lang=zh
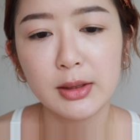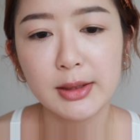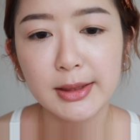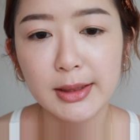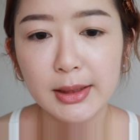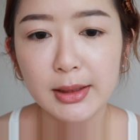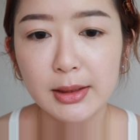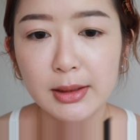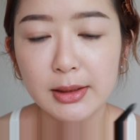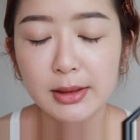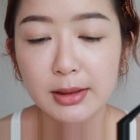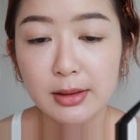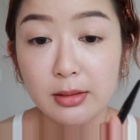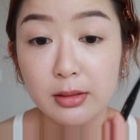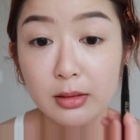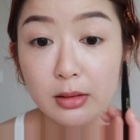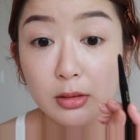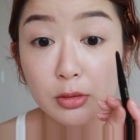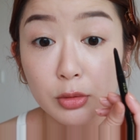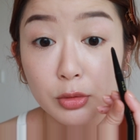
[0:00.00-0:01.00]
这一支
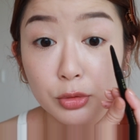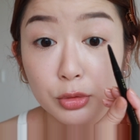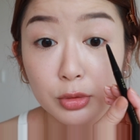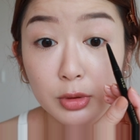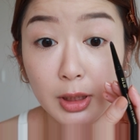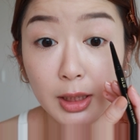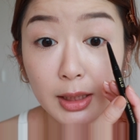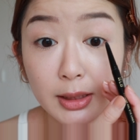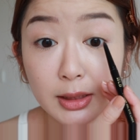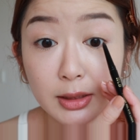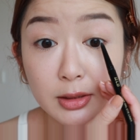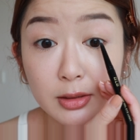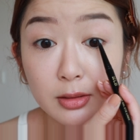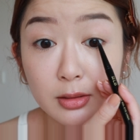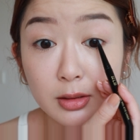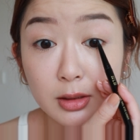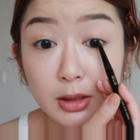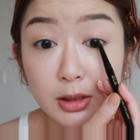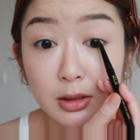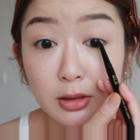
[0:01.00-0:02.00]
呢，我觉得它也是
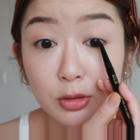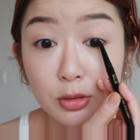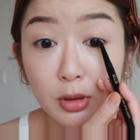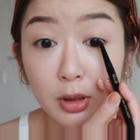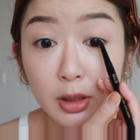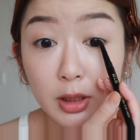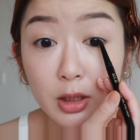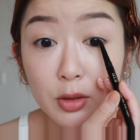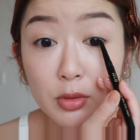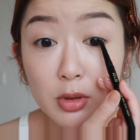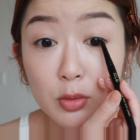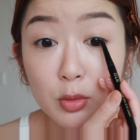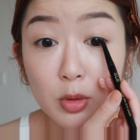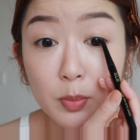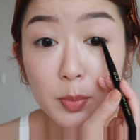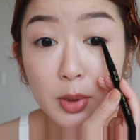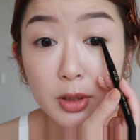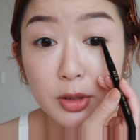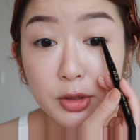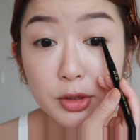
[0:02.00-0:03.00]
很奇怪，因为我
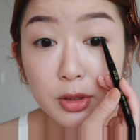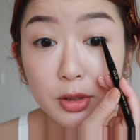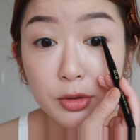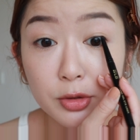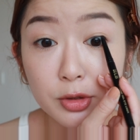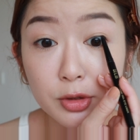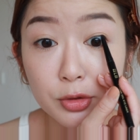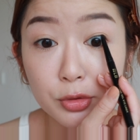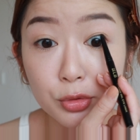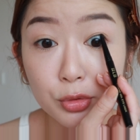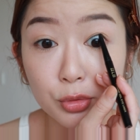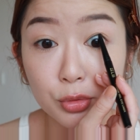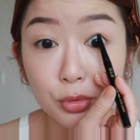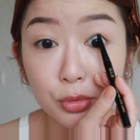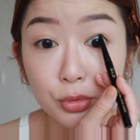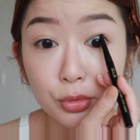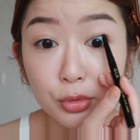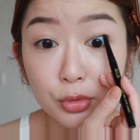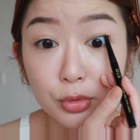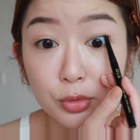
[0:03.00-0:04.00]
本身是
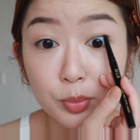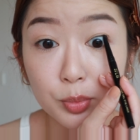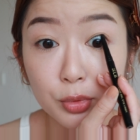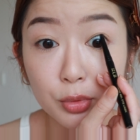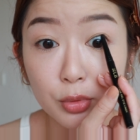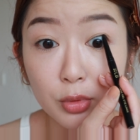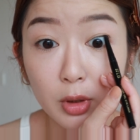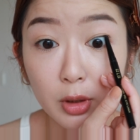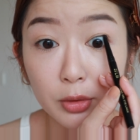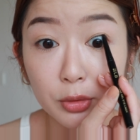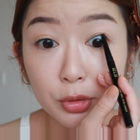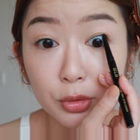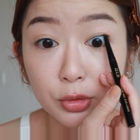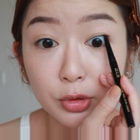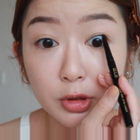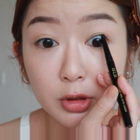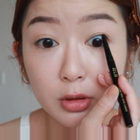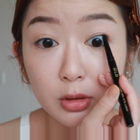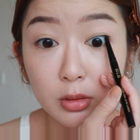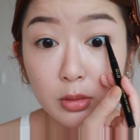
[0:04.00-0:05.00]
属于不管用
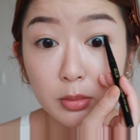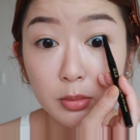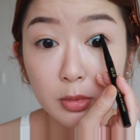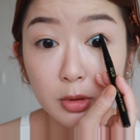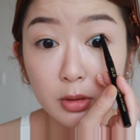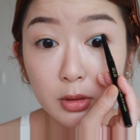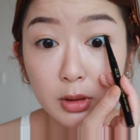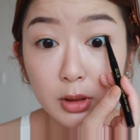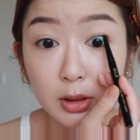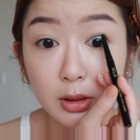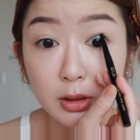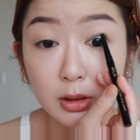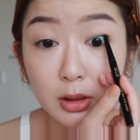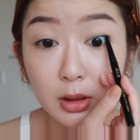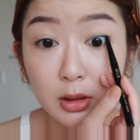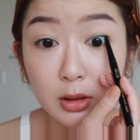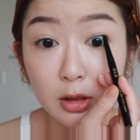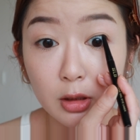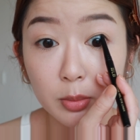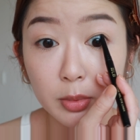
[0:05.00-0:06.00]
什么眼
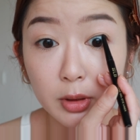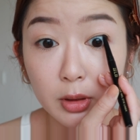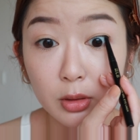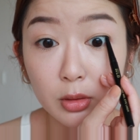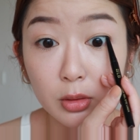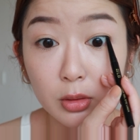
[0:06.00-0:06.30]
线胶笔